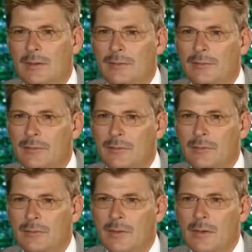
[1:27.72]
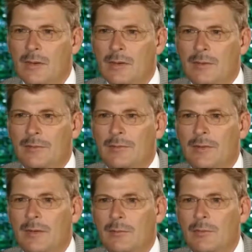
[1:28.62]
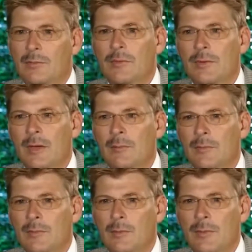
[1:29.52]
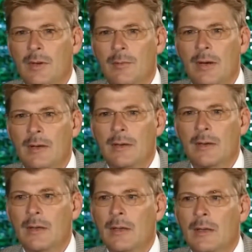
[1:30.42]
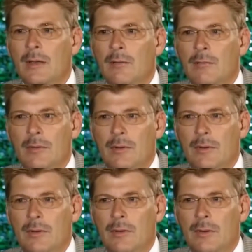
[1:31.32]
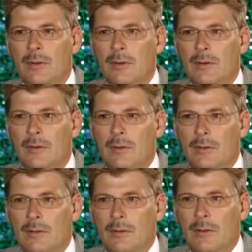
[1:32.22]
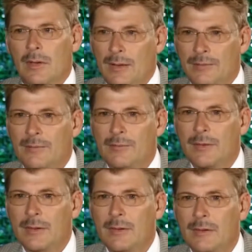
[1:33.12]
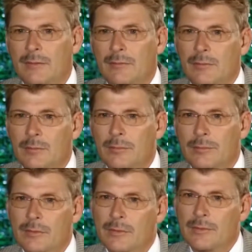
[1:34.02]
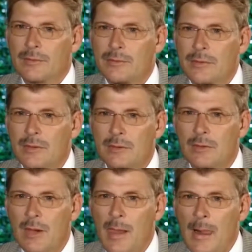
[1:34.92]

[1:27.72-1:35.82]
Als wir das eine Zeit lang benutzt haben, unsere Mitarbeiter wurden äh, leistungsfähiger, das Wohlbefinden ist gestiegen,